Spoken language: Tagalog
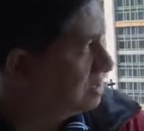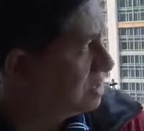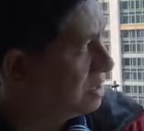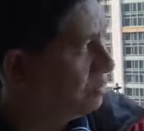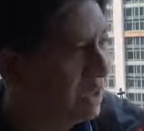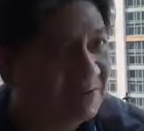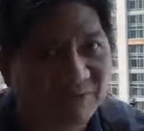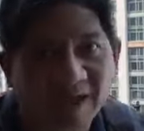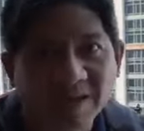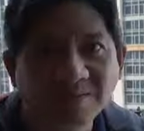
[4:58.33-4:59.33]
uh,
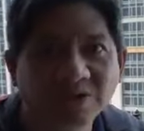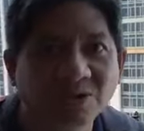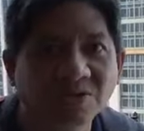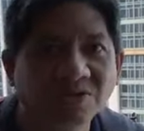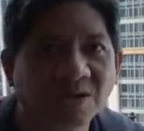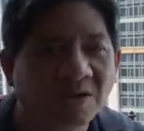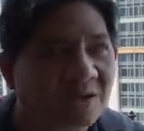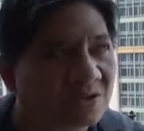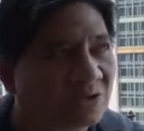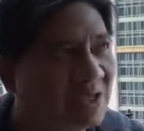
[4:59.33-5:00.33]
1.5 so
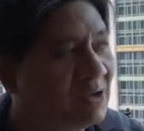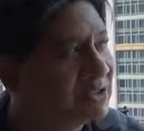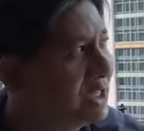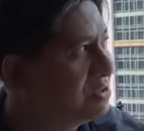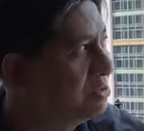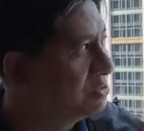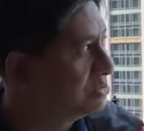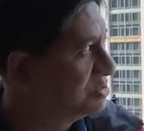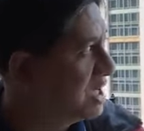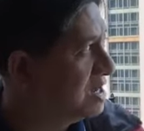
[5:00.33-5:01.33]
2,000 Hong
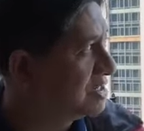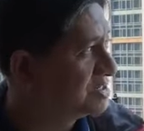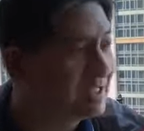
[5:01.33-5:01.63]
Kong dollars.